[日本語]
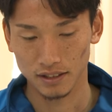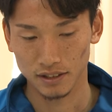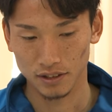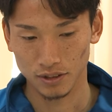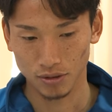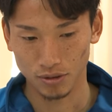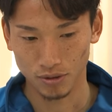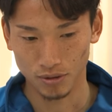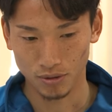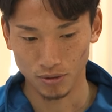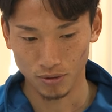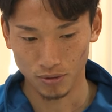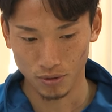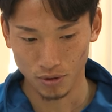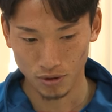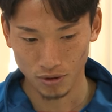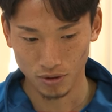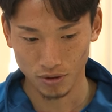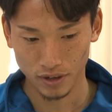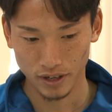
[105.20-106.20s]

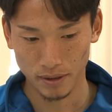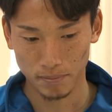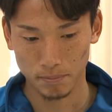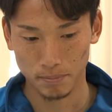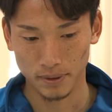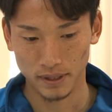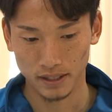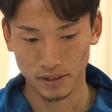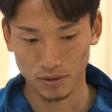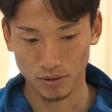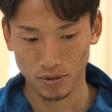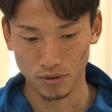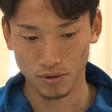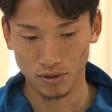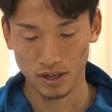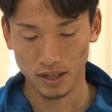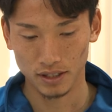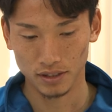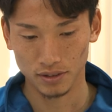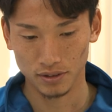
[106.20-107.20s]
のをやっぱり
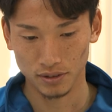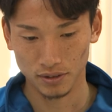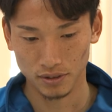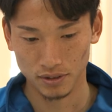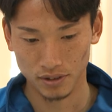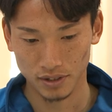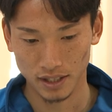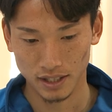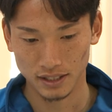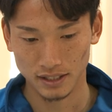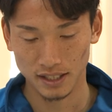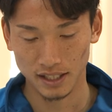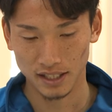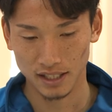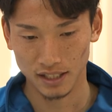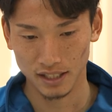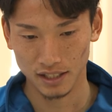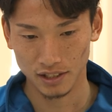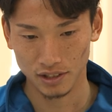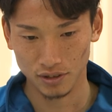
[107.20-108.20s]
こう監督が
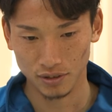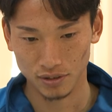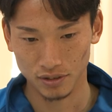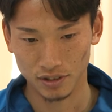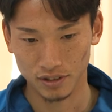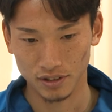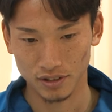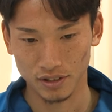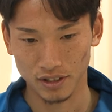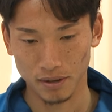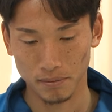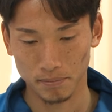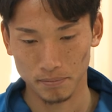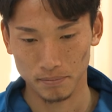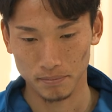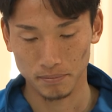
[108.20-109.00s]
責任取るっていうのは